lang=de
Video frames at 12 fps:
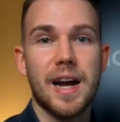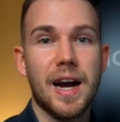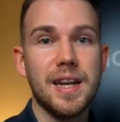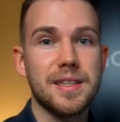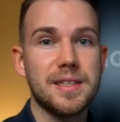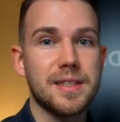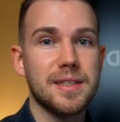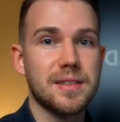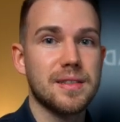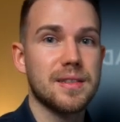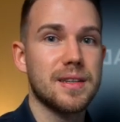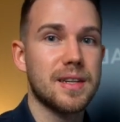
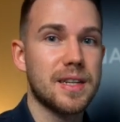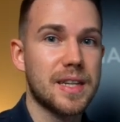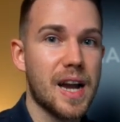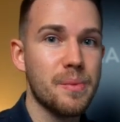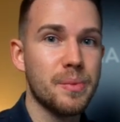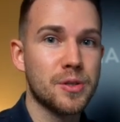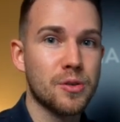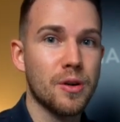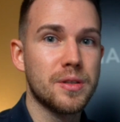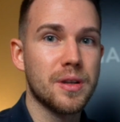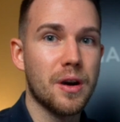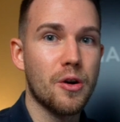Allerdings gab es
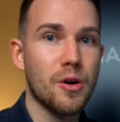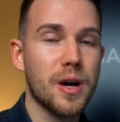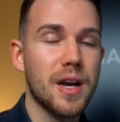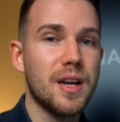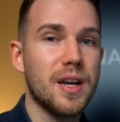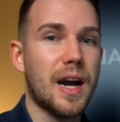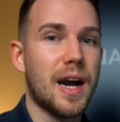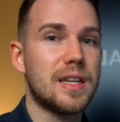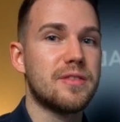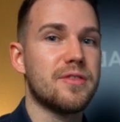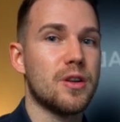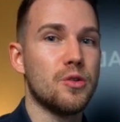heute auch
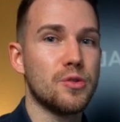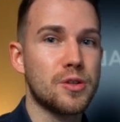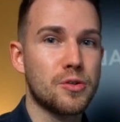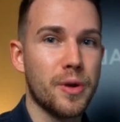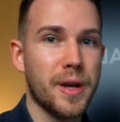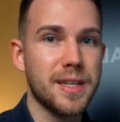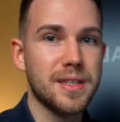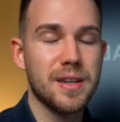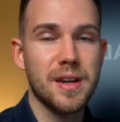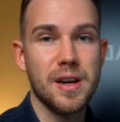einen Verlust-Trade